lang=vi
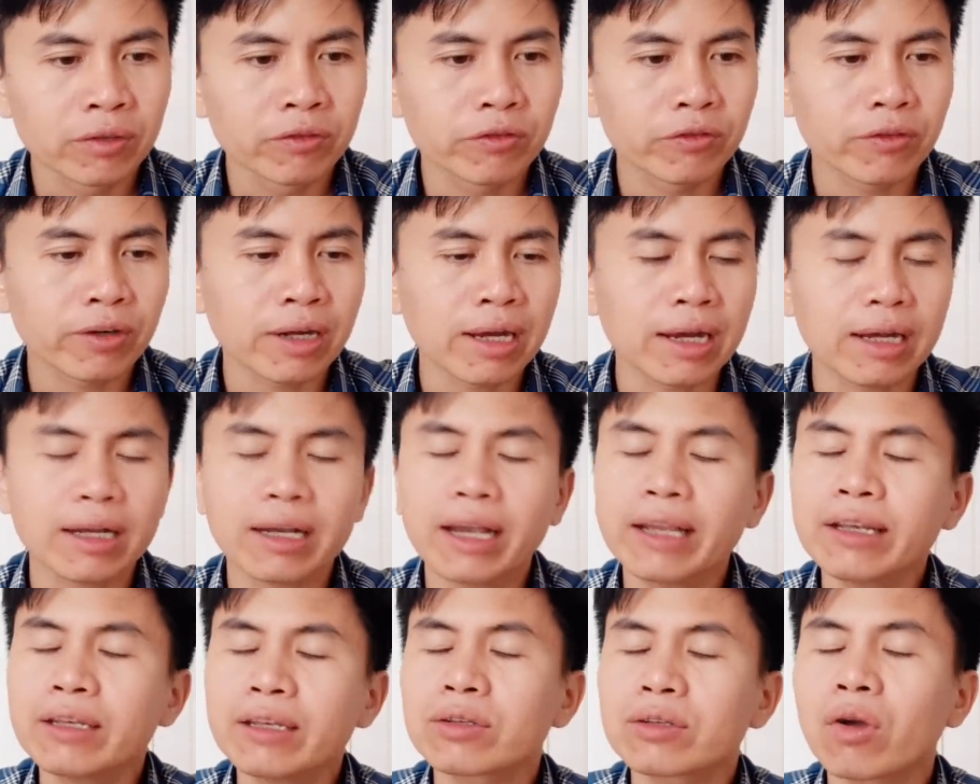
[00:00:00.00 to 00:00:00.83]
và
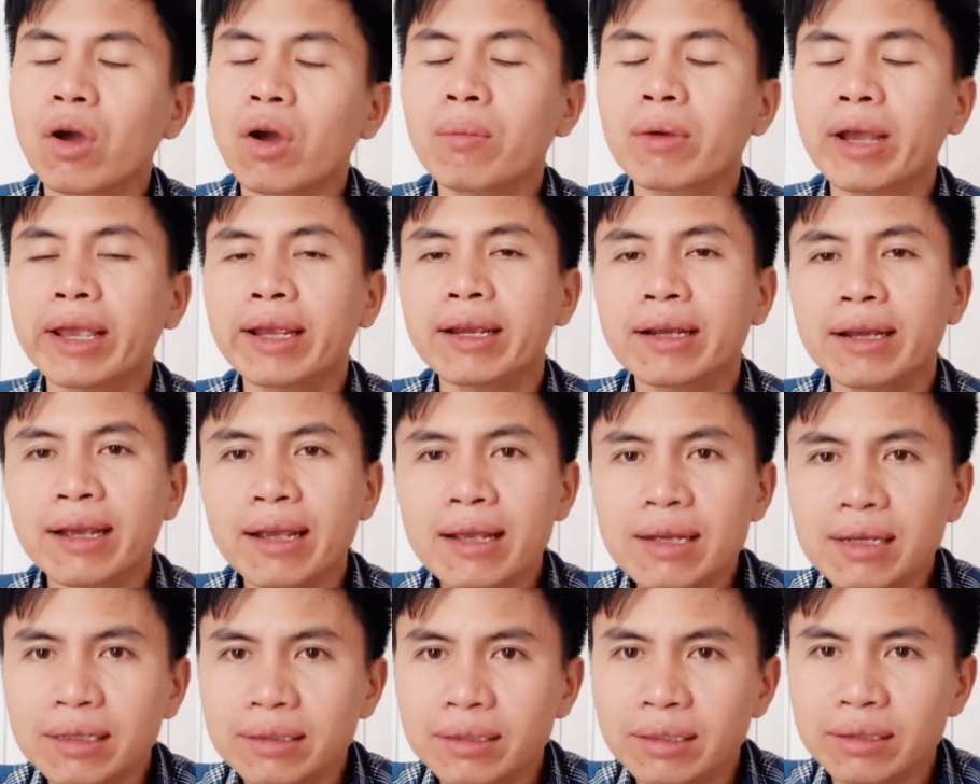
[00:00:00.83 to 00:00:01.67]
cách nói một cách
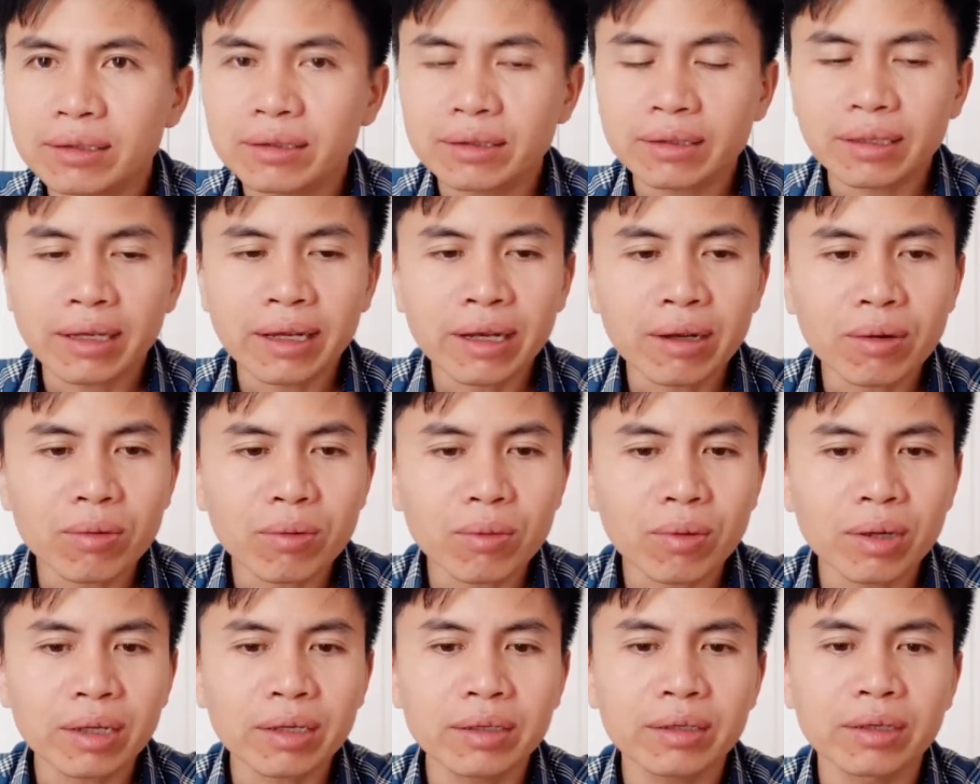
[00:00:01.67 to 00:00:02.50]
khác thì theo
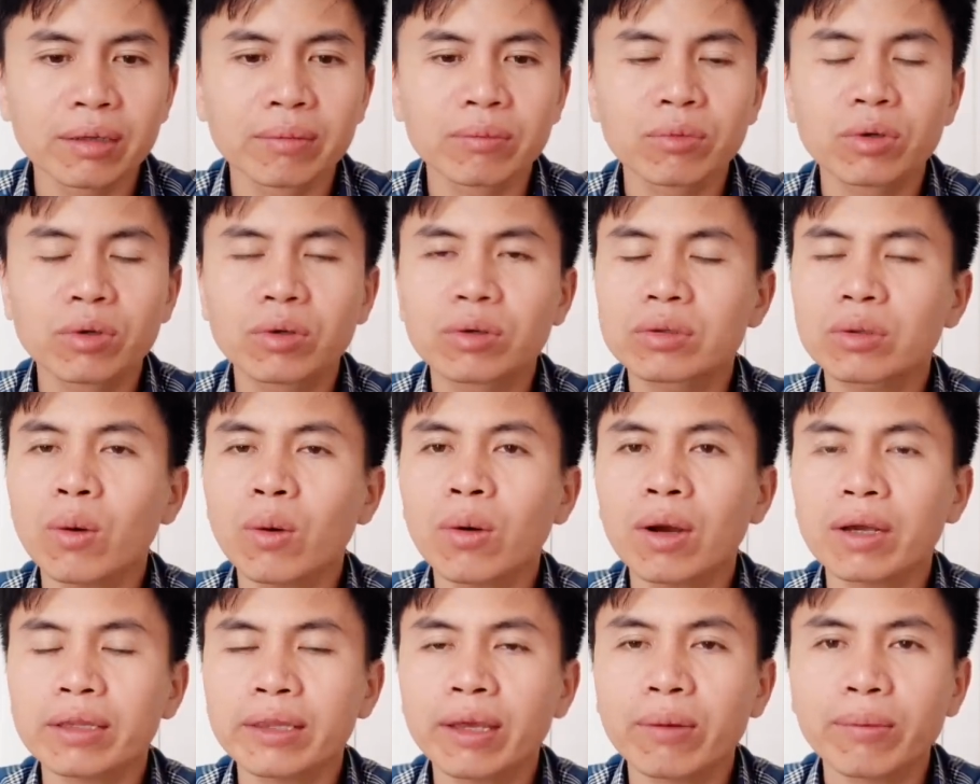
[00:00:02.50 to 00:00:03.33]
quan điểm
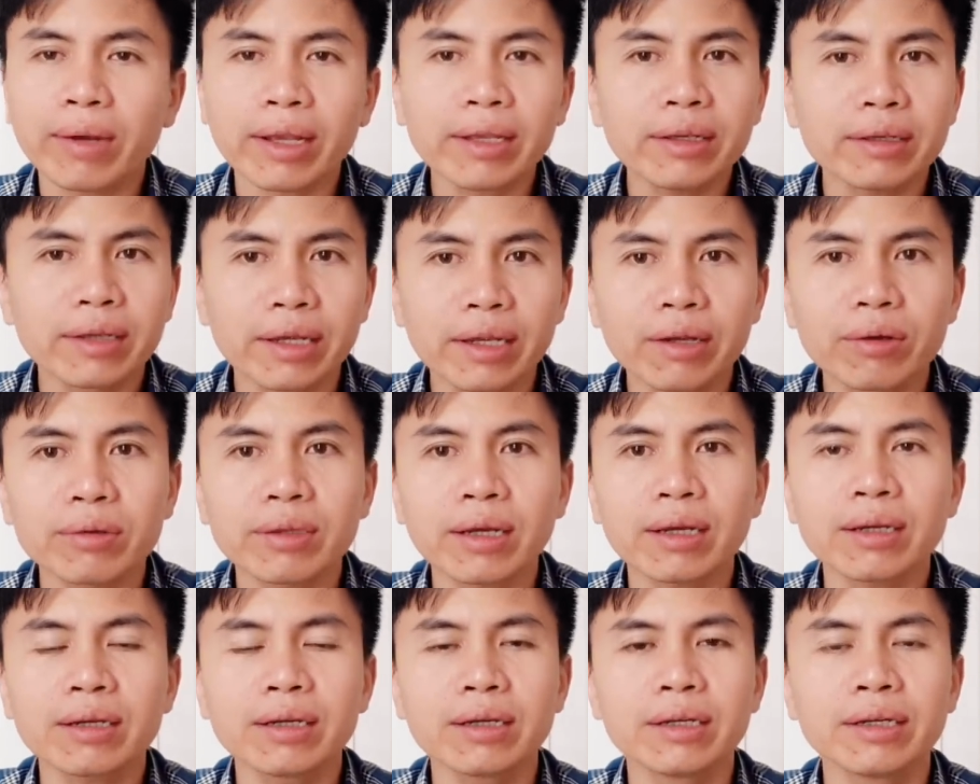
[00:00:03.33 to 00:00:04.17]
theo cách nghĩ của
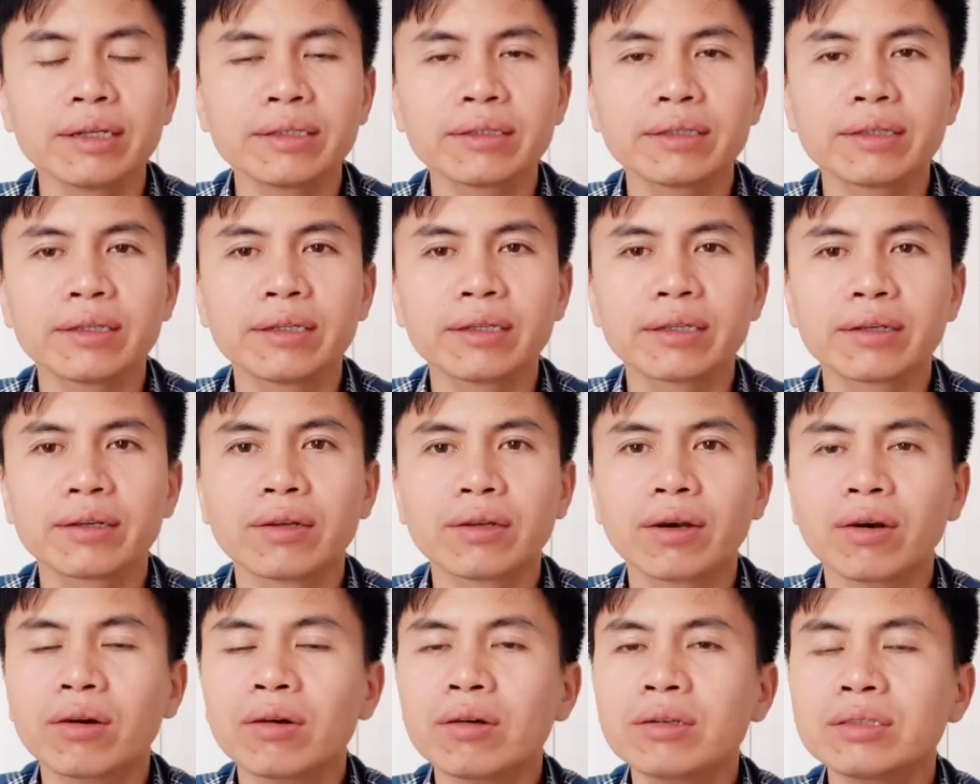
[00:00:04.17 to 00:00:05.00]
thắng ơi thì
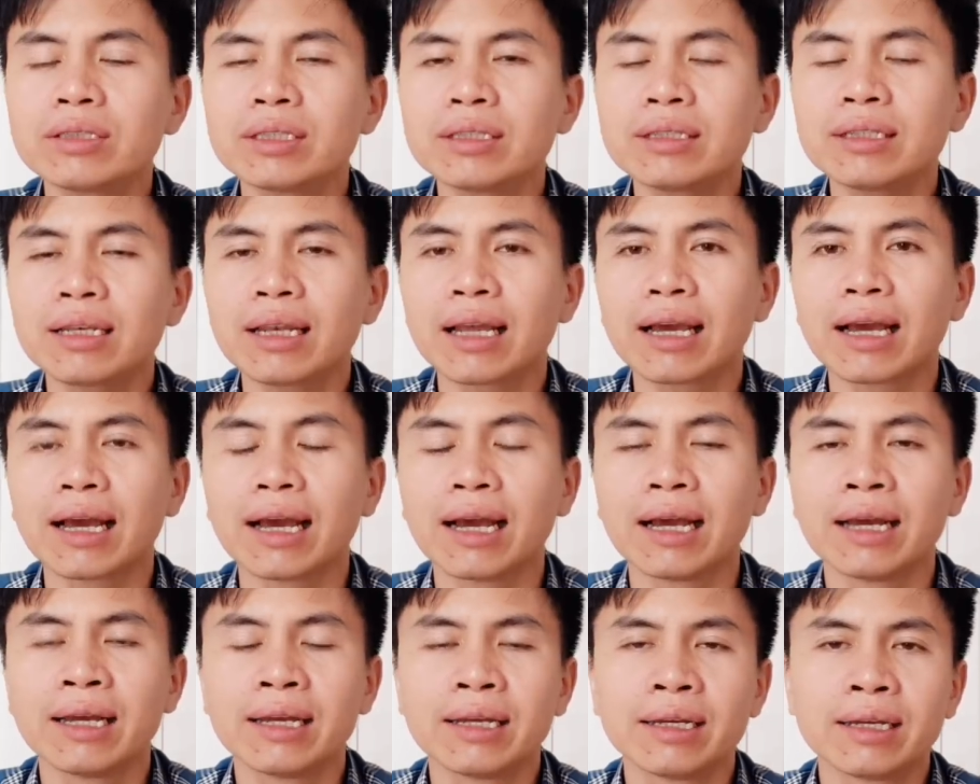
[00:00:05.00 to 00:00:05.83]
đó chính là